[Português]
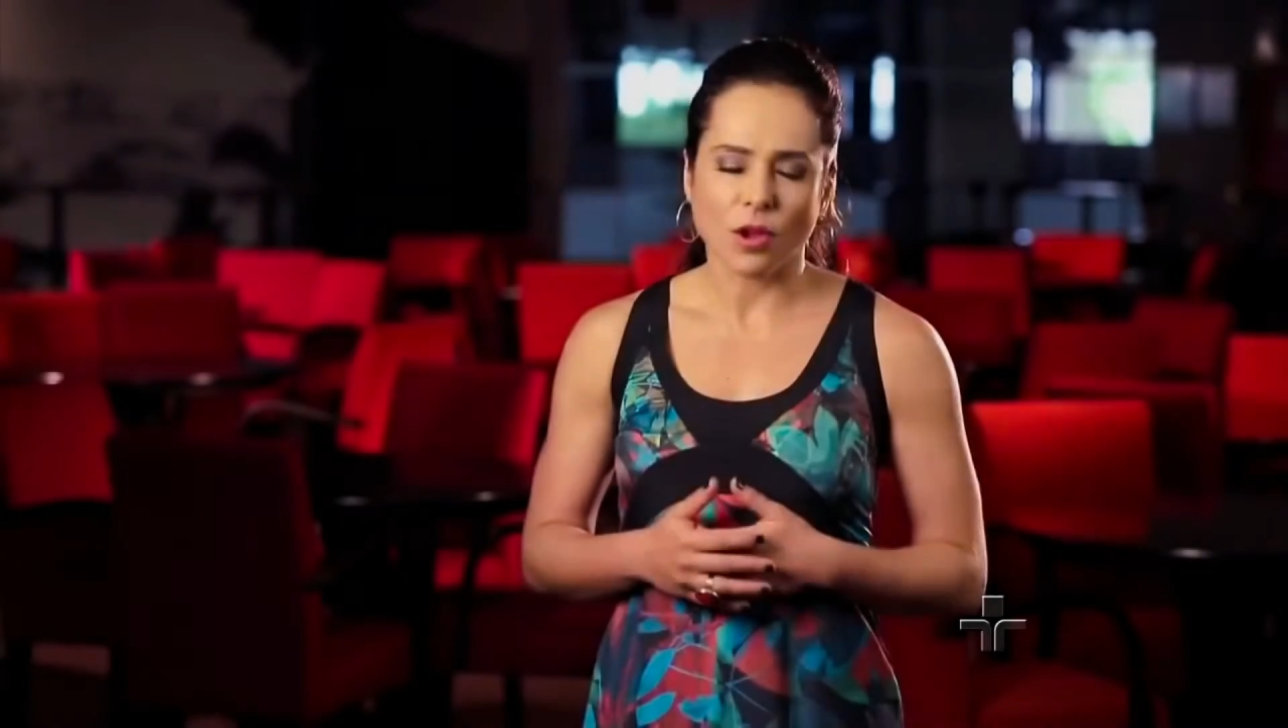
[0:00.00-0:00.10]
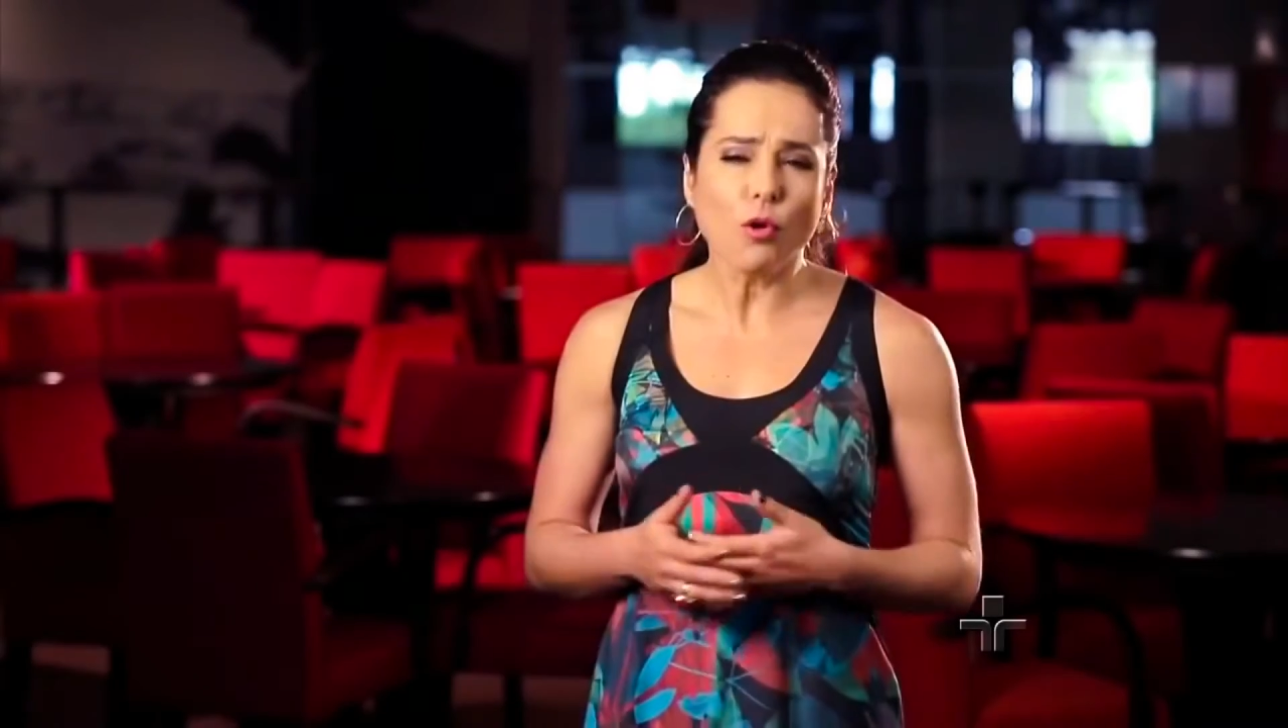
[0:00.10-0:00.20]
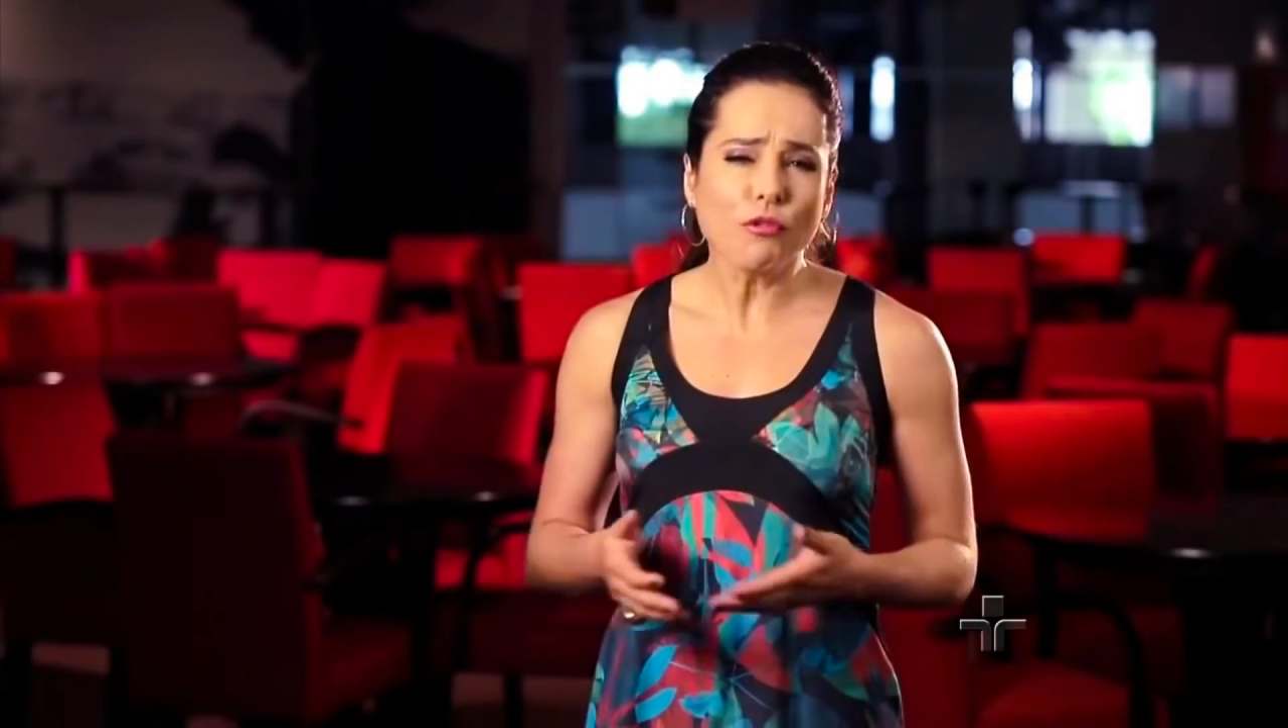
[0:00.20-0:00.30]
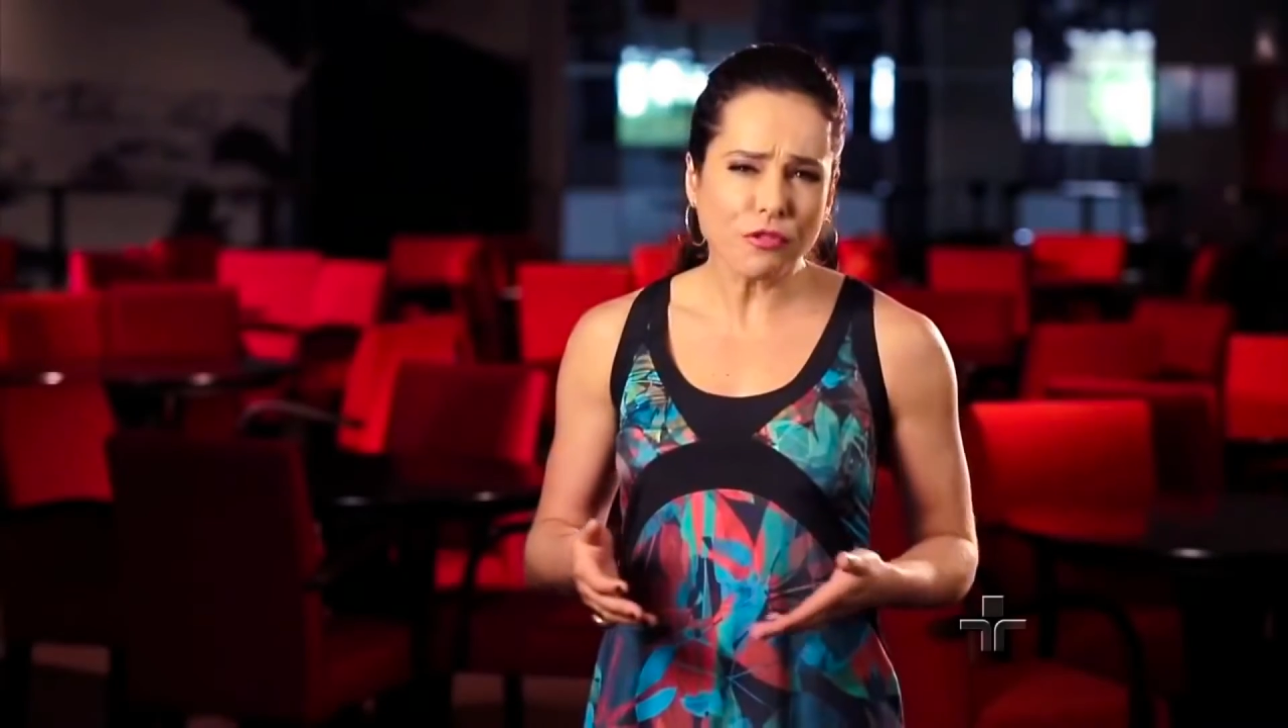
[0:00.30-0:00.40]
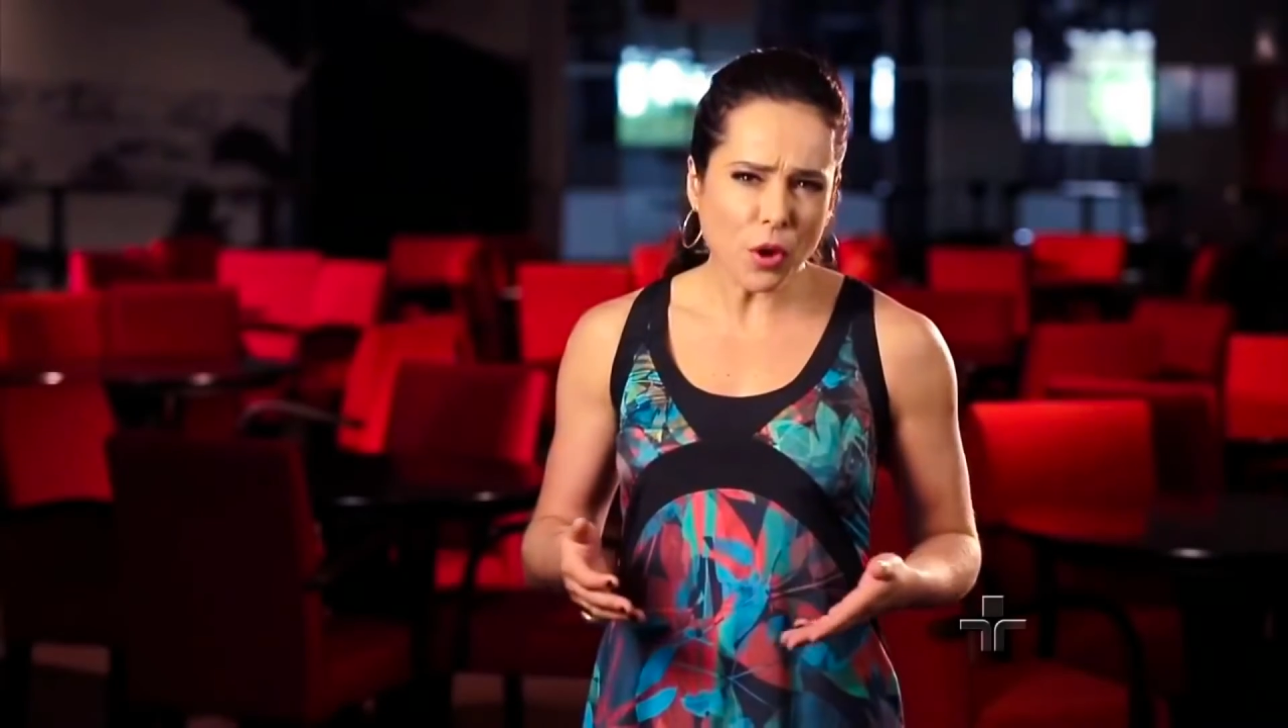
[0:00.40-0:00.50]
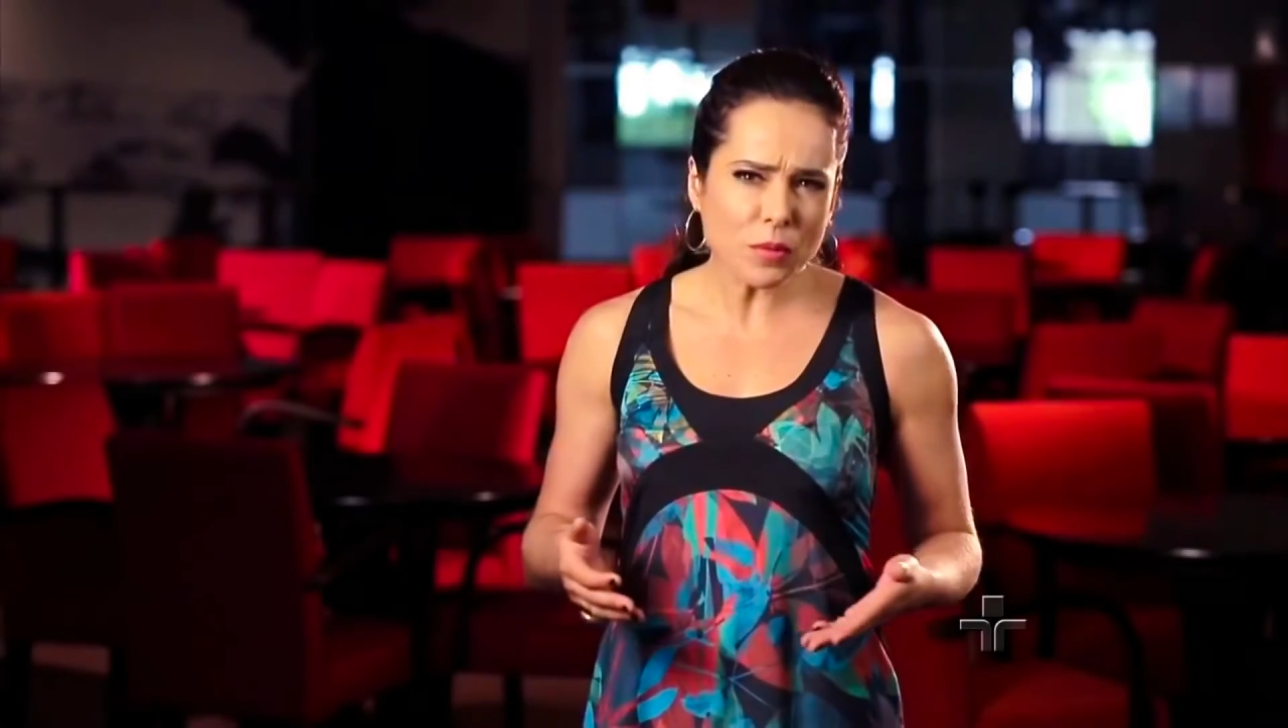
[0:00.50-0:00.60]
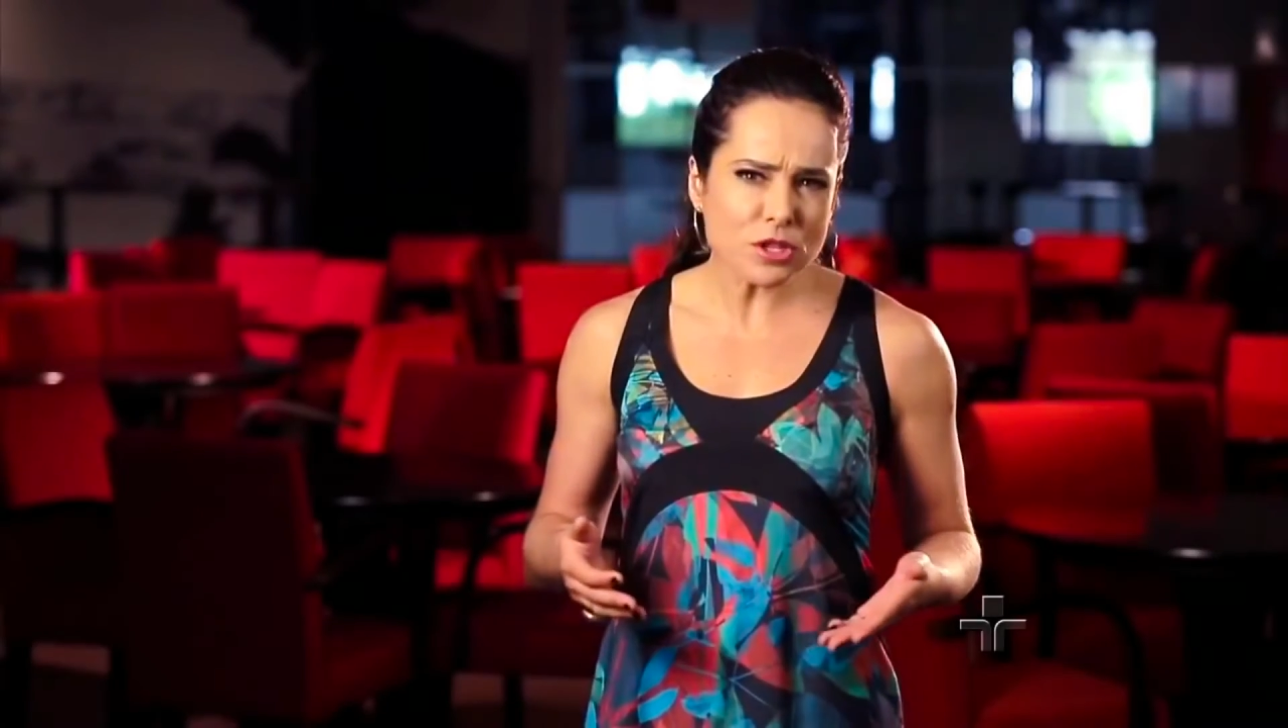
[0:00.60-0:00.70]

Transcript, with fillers: O filme